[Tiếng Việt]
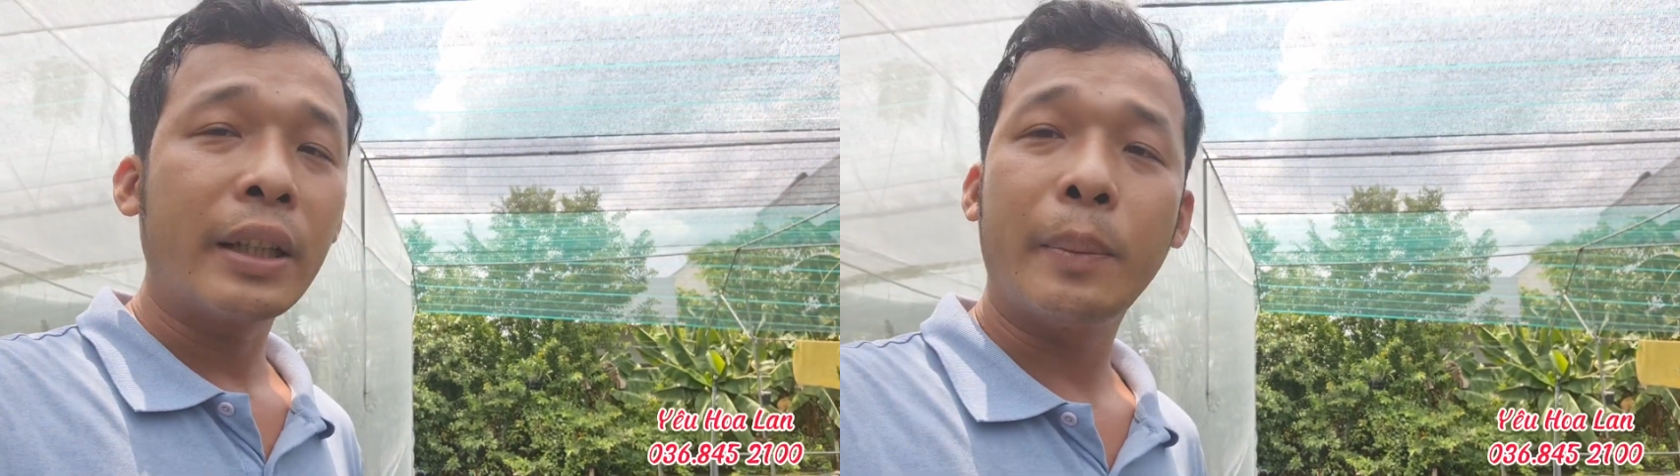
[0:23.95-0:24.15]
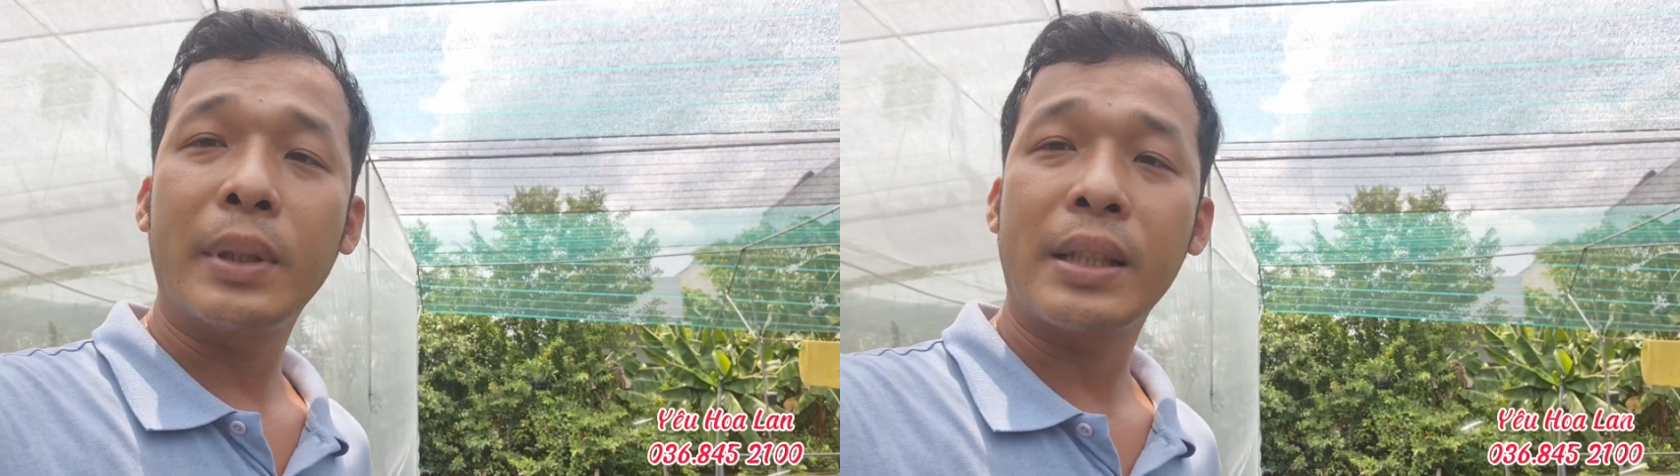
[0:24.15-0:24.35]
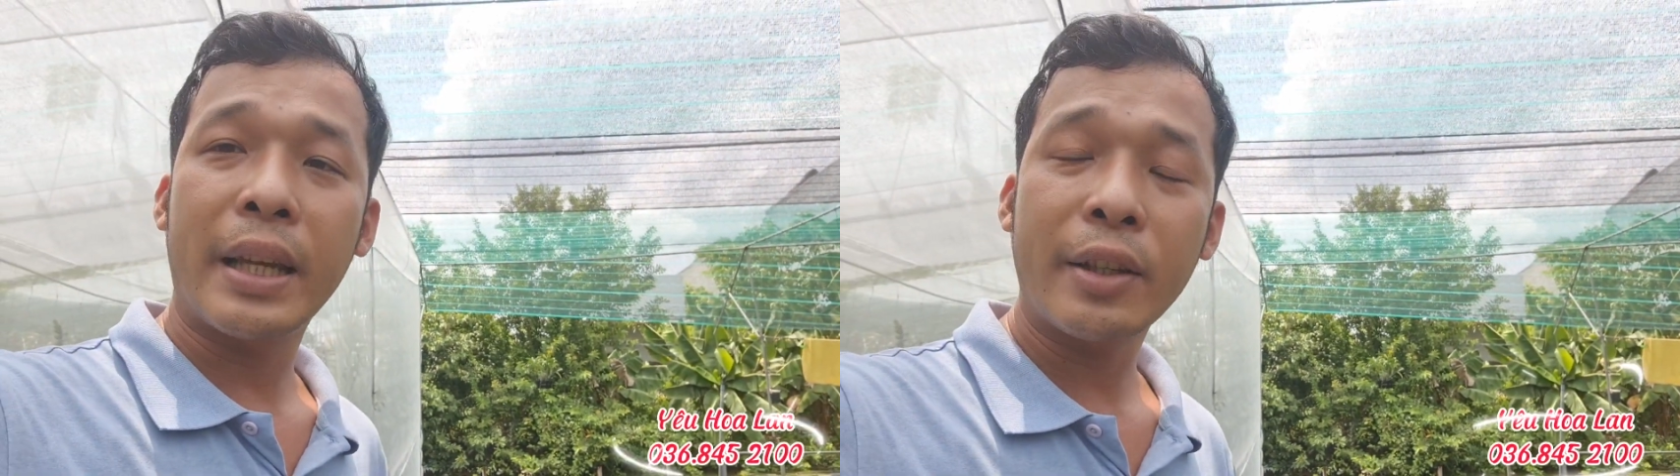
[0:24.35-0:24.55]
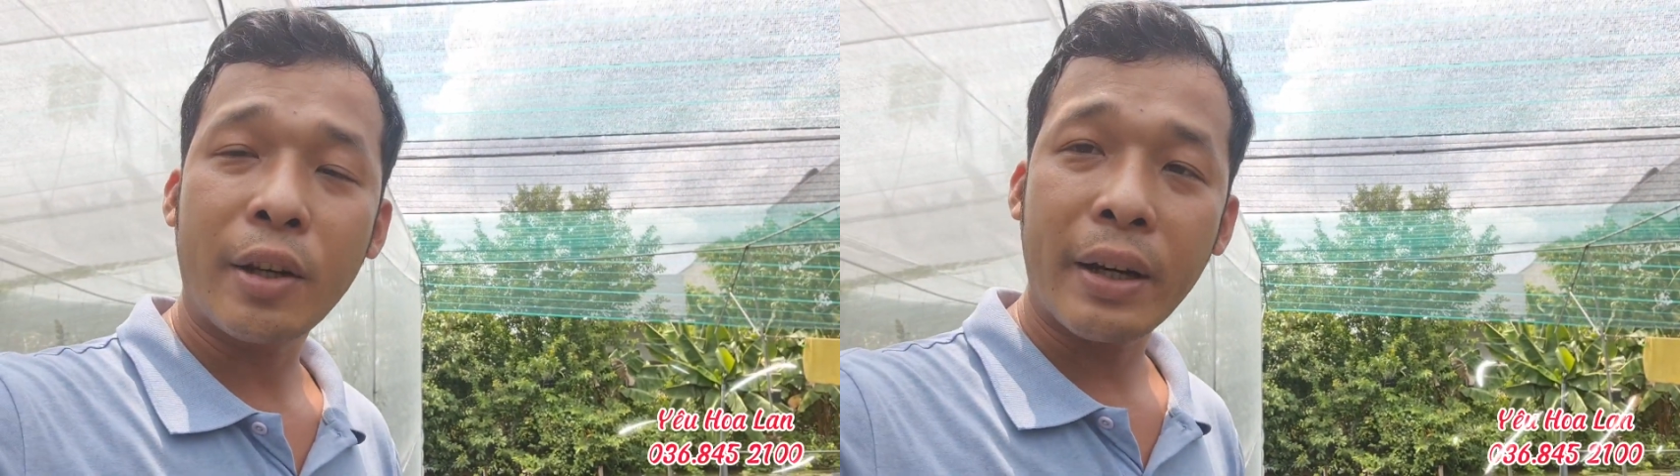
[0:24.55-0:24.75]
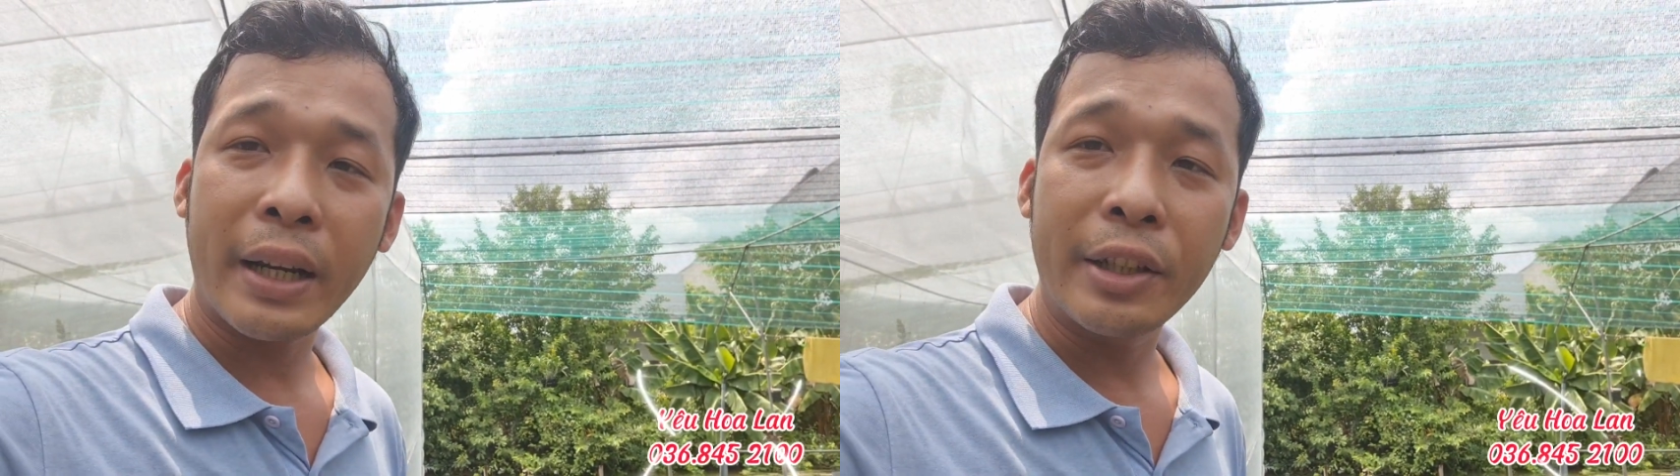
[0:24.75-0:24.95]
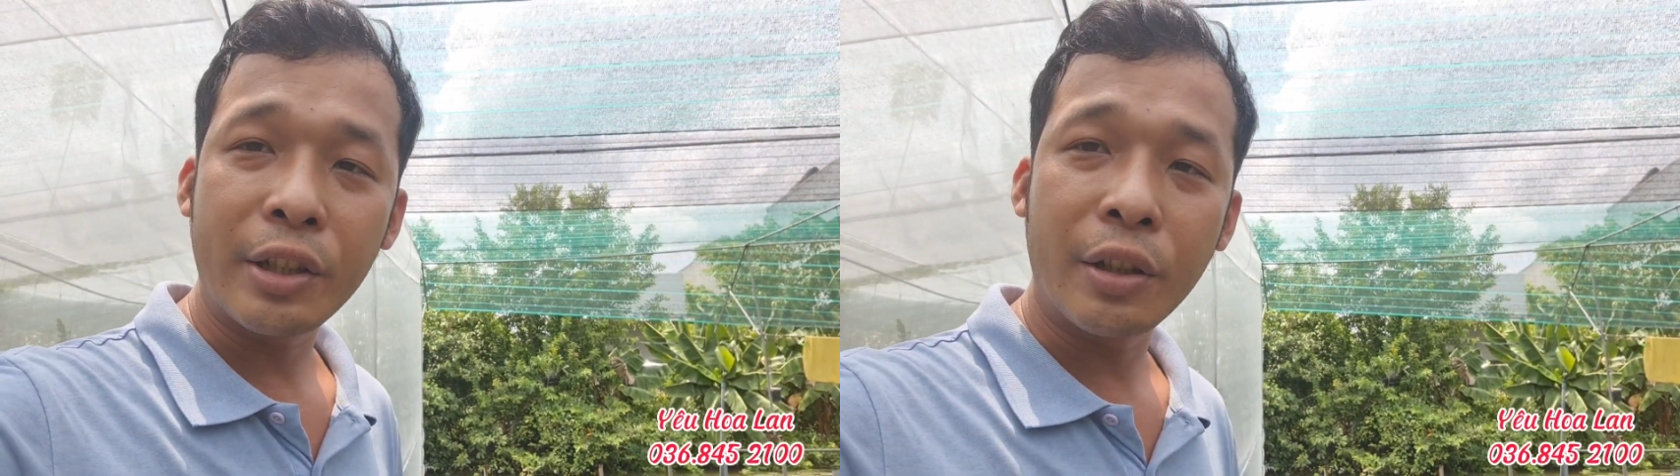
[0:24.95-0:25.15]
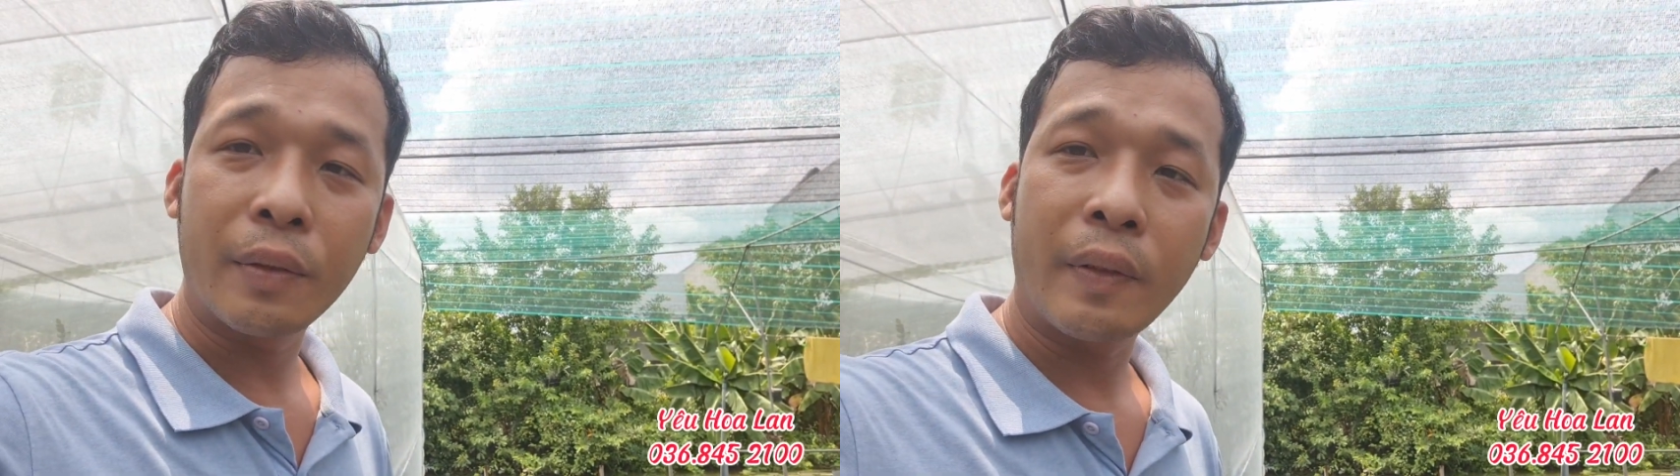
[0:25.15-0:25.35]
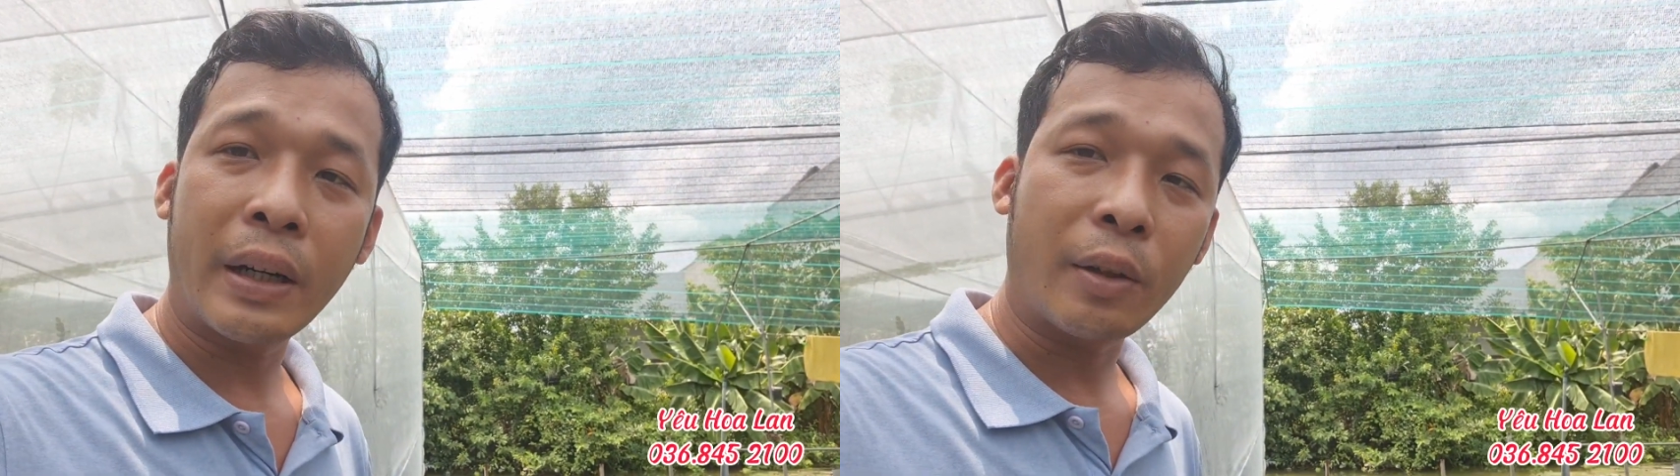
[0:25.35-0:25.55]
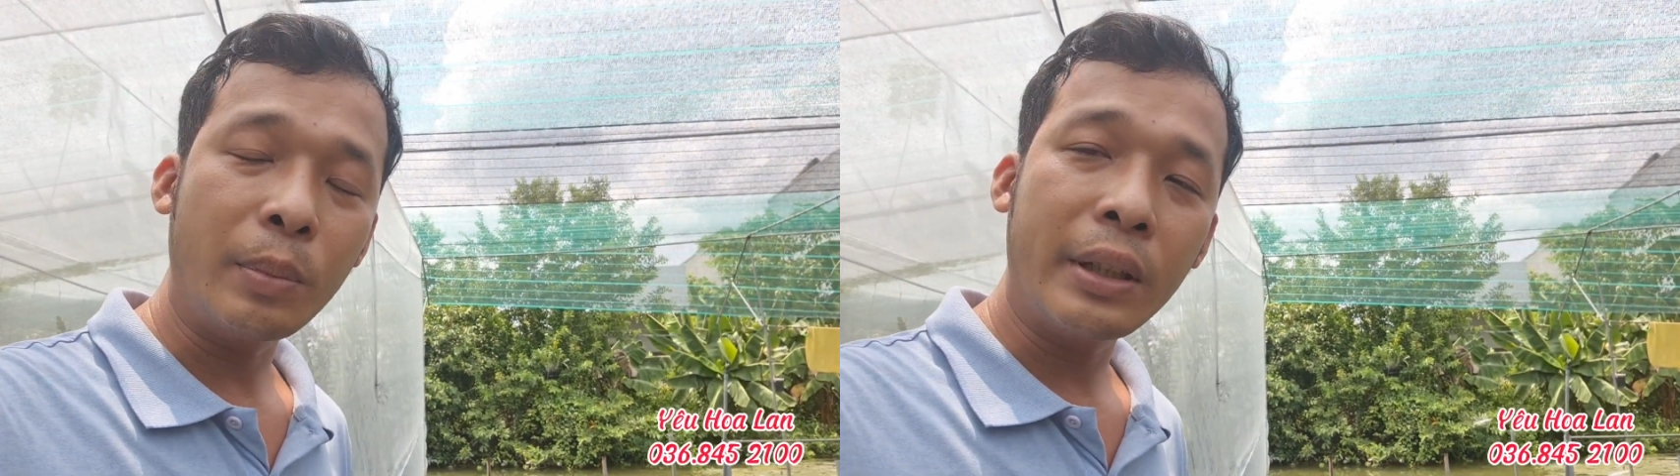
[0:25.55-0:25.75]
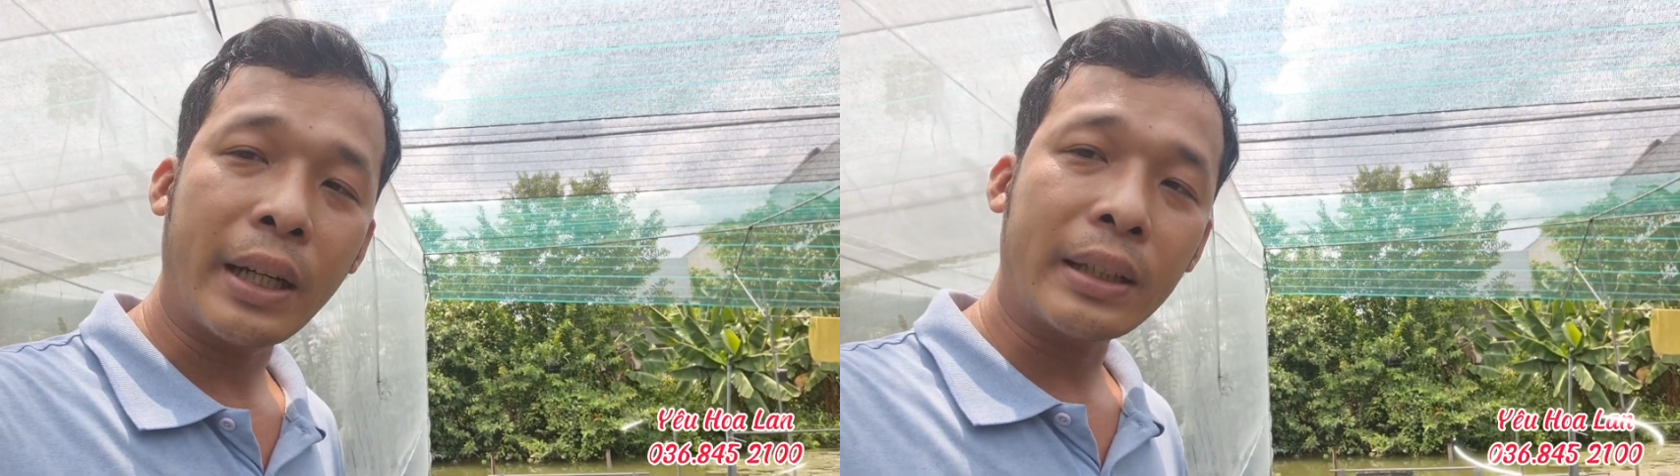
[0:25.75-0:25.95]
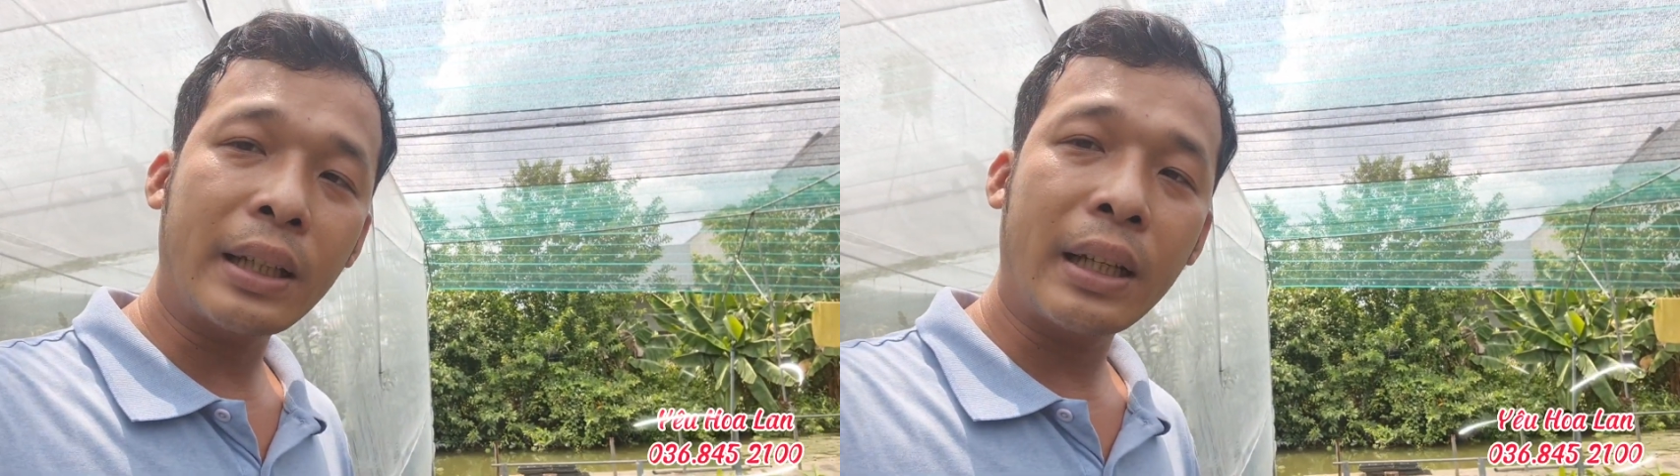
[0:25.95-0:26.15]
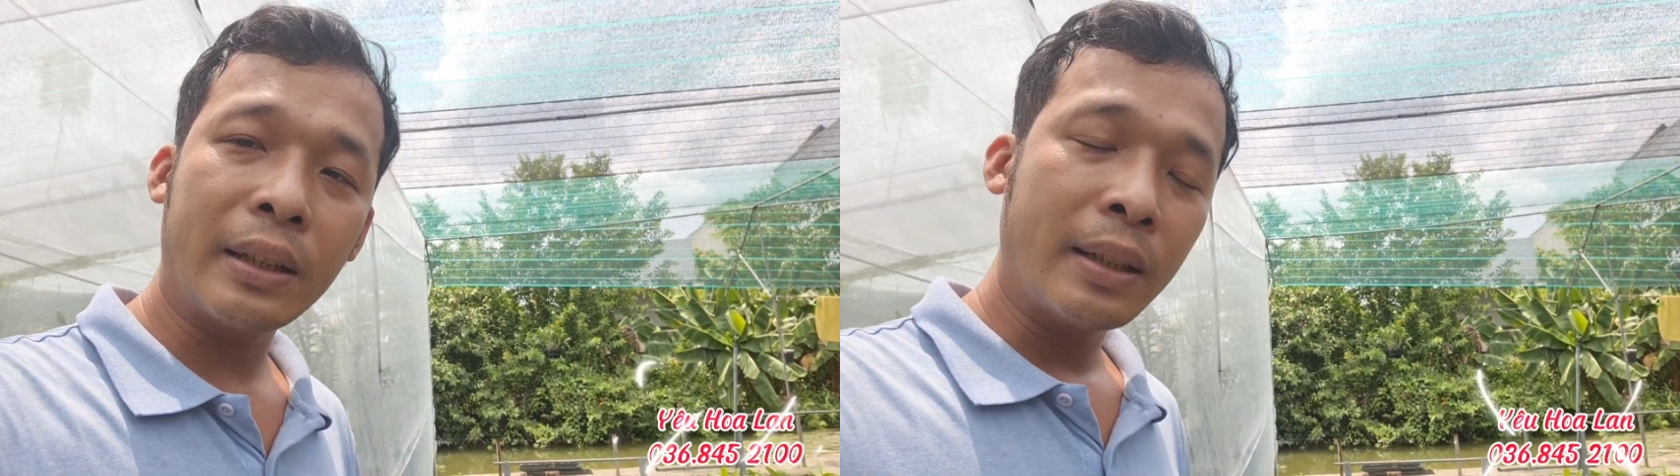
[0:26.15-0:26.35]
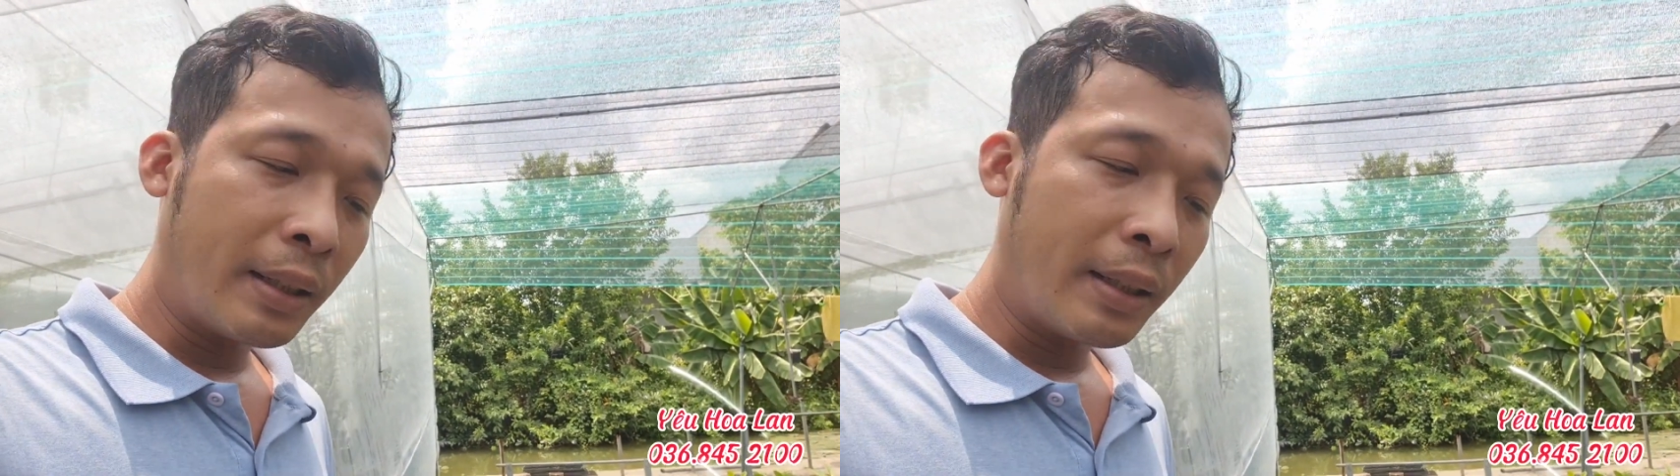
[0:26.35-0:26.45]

Thì mình sẽ cho ra thị trường và cũng như đặt tên